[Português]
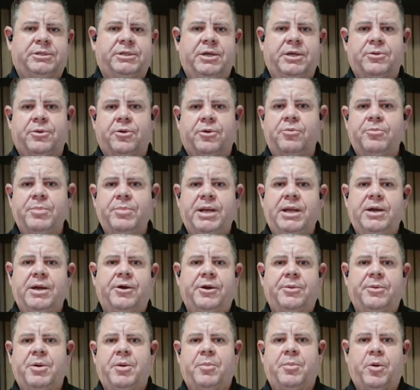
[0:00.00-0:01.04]
Se entrou um milhão
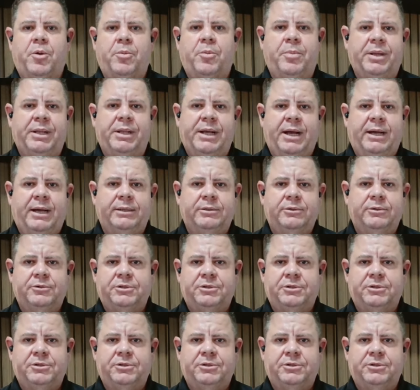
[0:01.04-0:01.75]
na minha propriedade,